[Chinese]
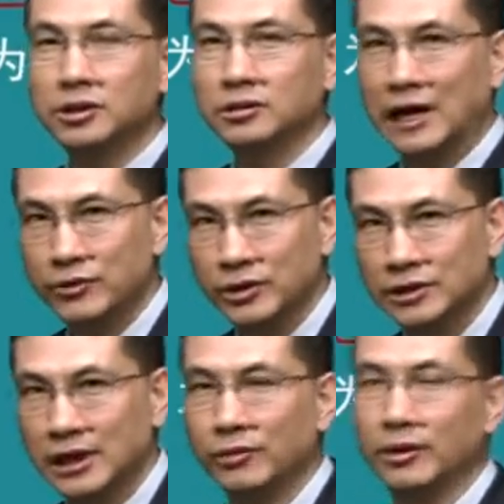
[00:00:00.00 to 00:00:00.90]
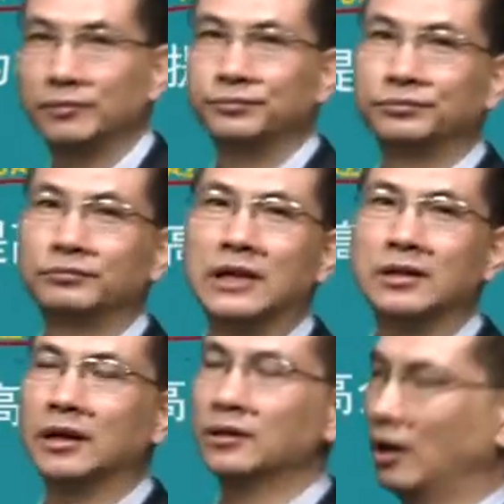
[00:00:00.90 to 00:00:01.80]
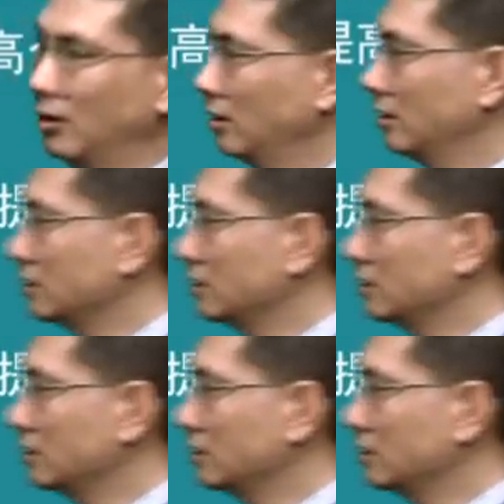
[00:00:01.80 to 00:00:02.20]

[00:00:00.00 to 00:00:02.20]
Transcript: 生产运营战略。那你看到